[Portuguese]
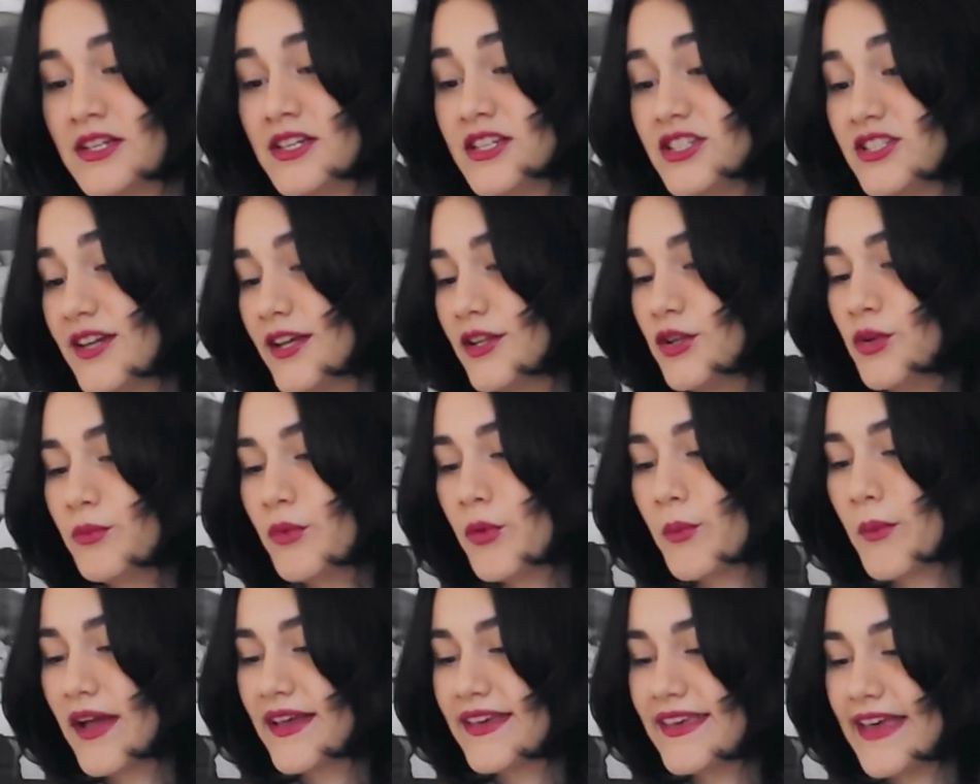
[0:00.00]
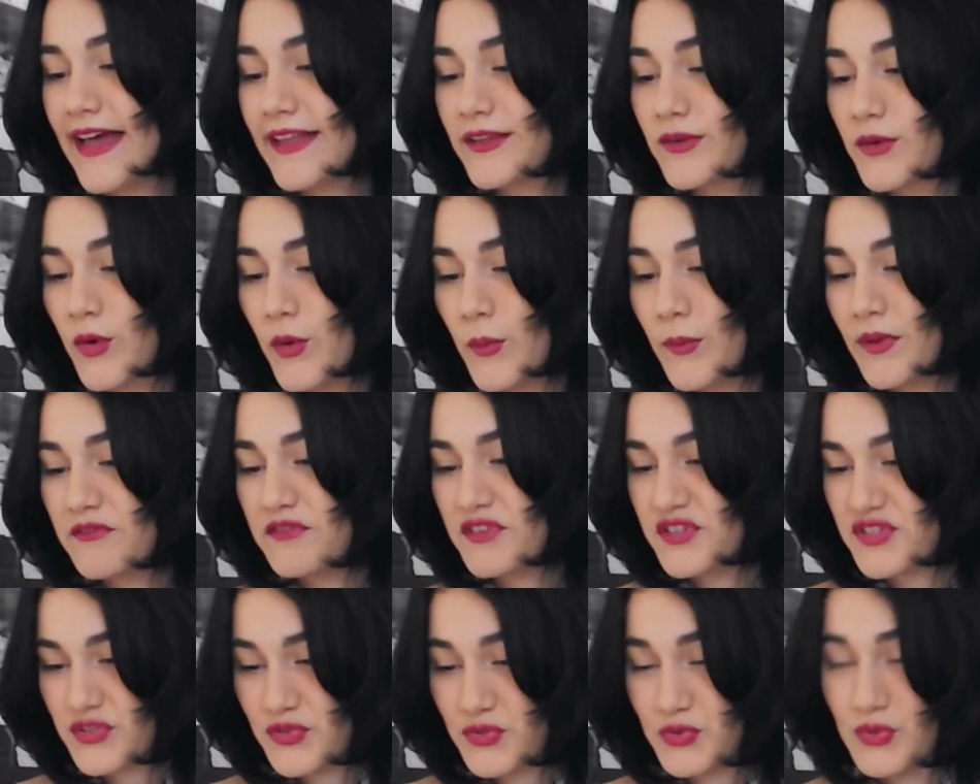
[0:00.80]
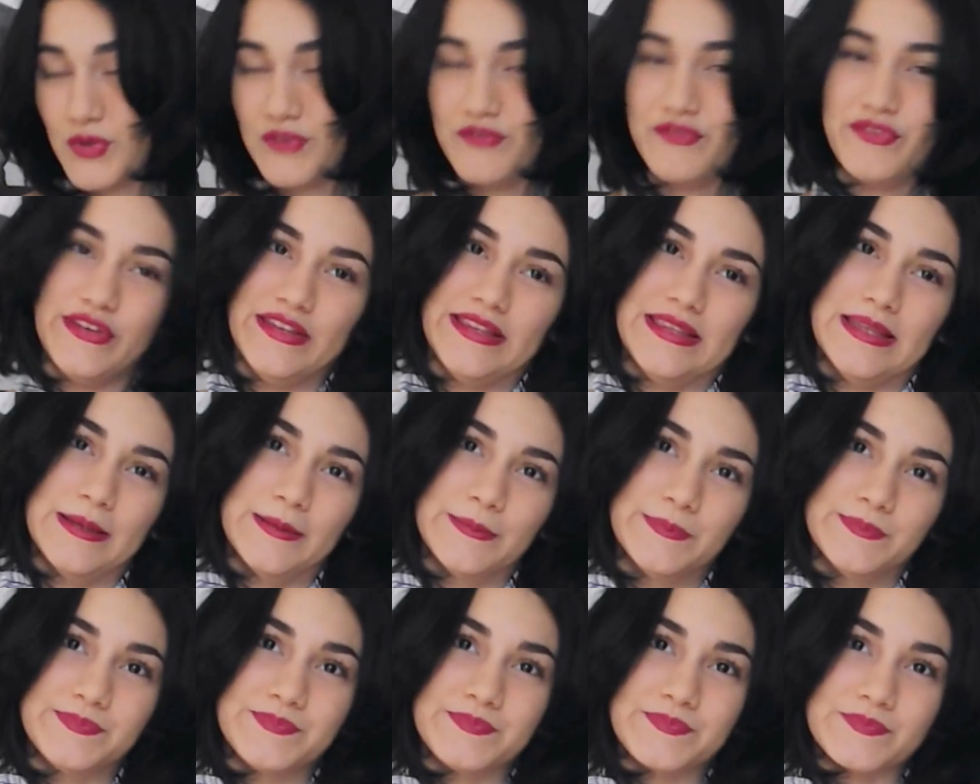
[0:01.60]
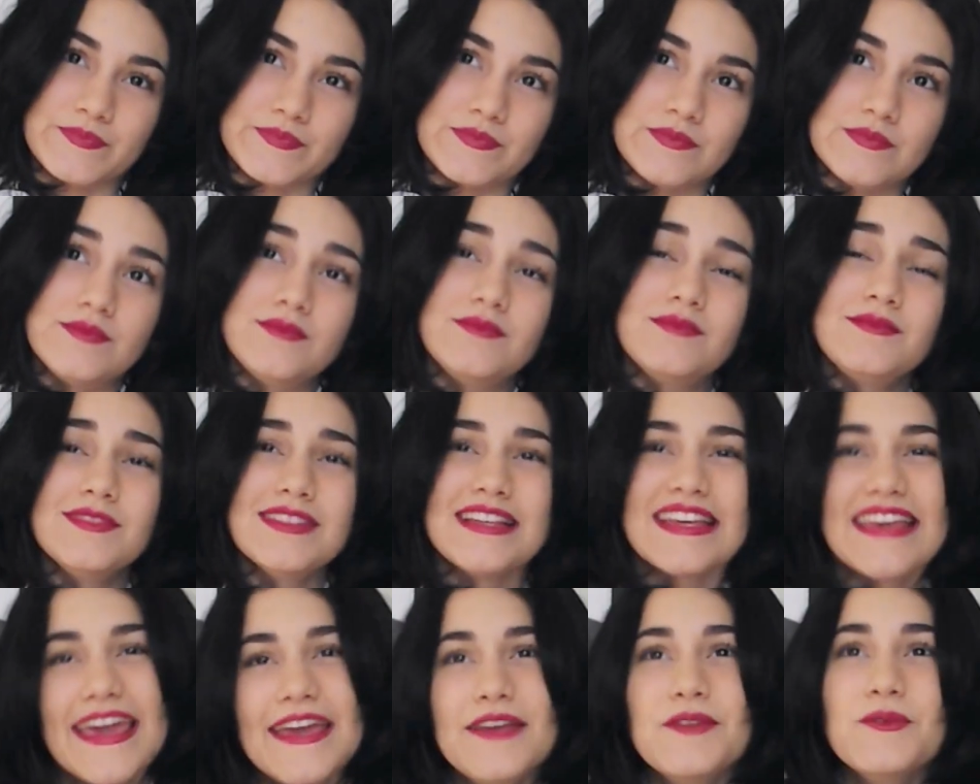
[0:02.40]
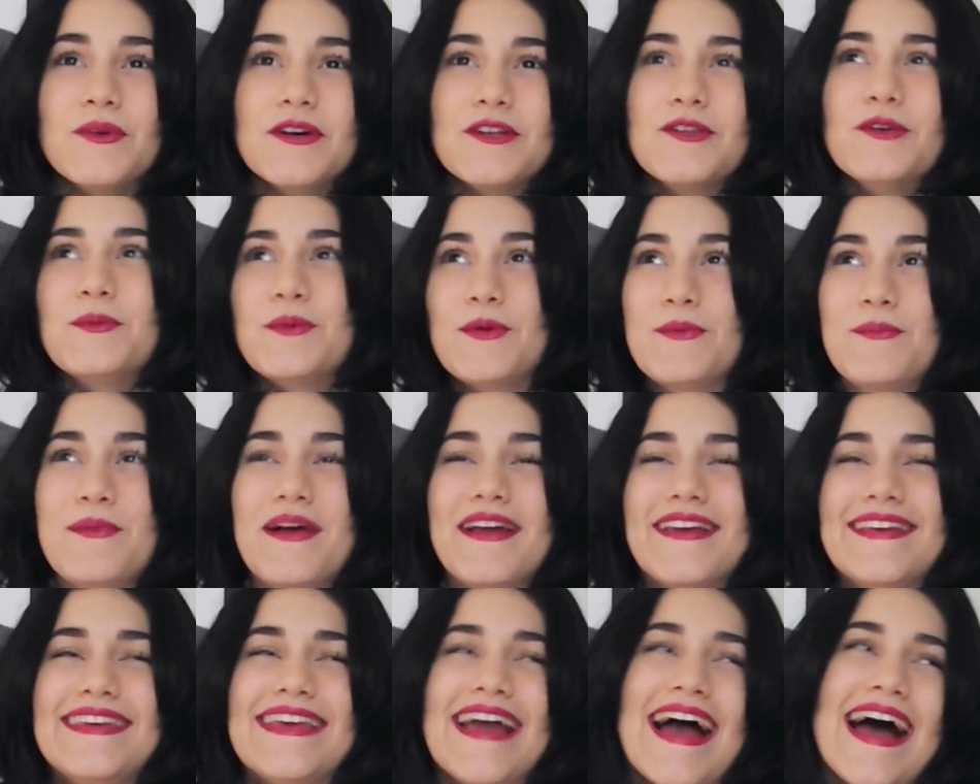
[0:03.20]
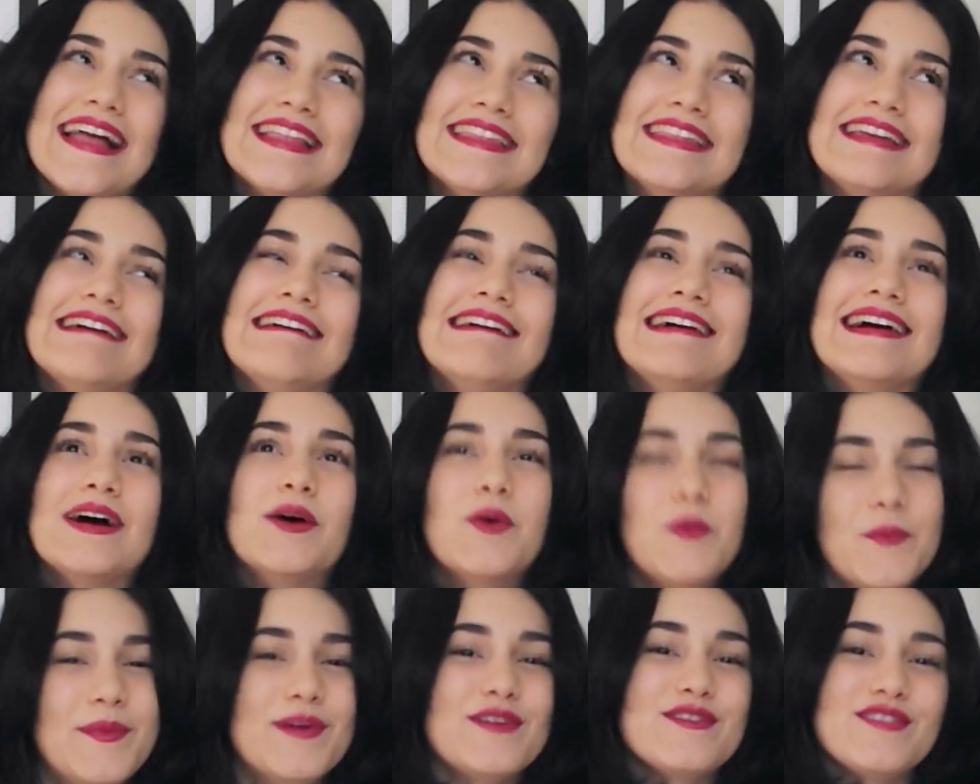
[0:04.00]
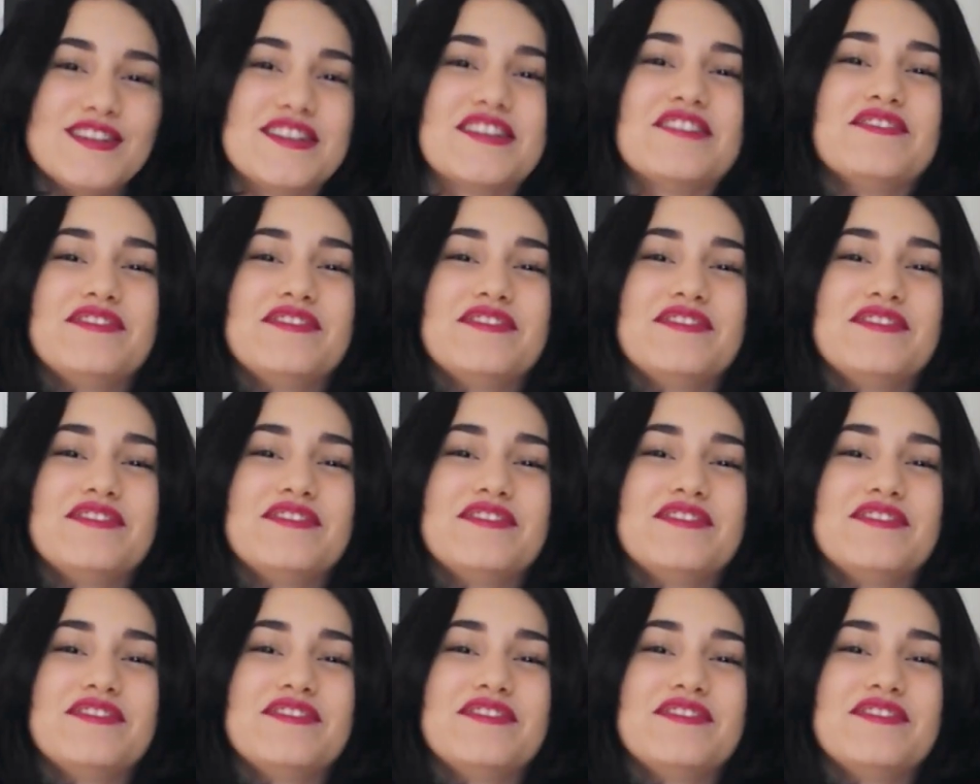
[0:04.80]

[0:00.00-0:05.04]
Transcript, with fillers: Já dormiu maquiada alguma vez na sua vida? Quem nunca dormiu maquiada uma vez na